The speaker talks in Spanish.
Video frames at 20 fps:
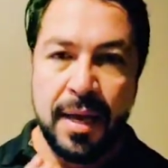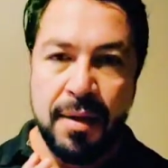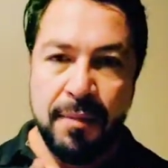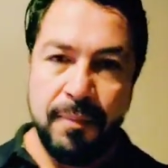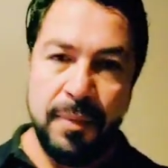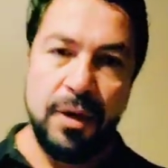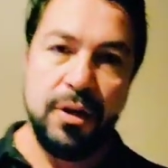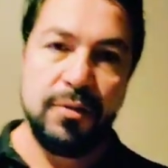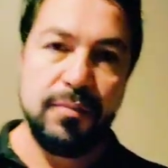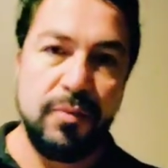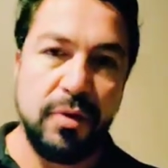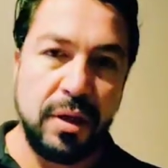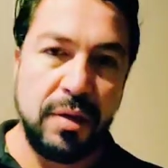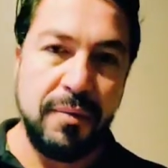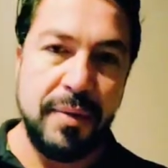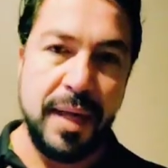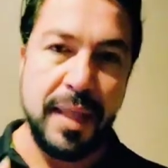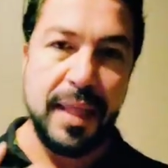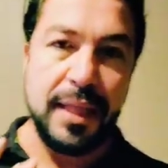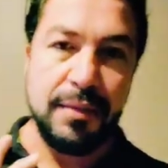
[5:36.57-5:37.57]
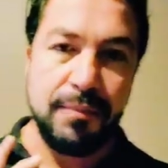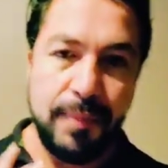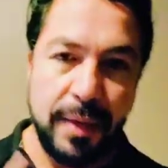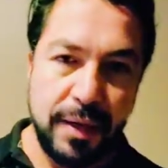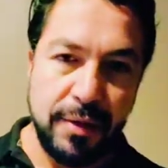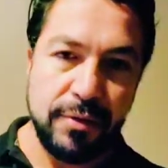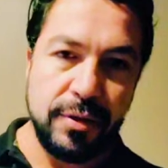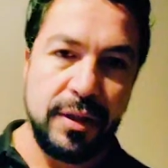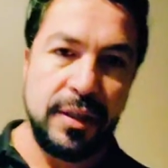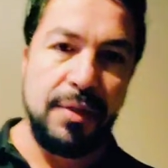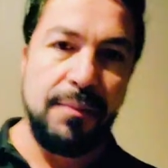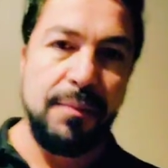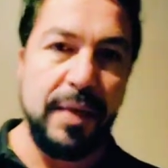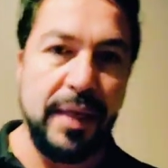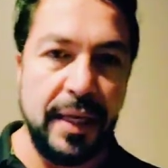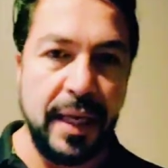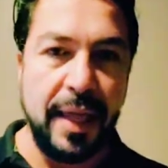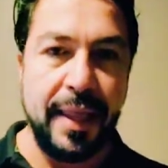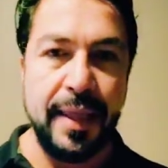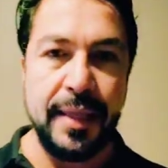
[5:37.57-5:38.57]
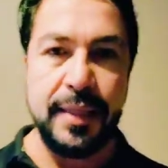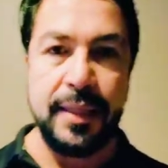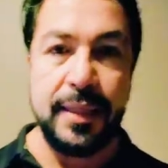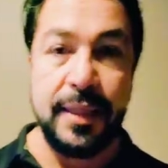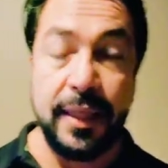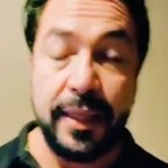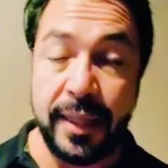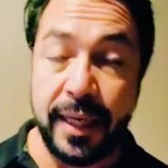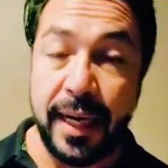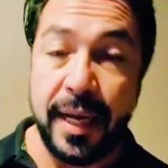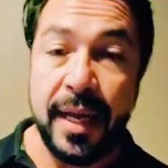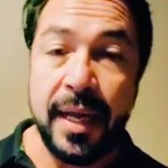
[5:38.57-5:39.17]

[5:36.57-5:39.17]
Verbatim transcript: menos motivadas, menos disciplinadas, etc.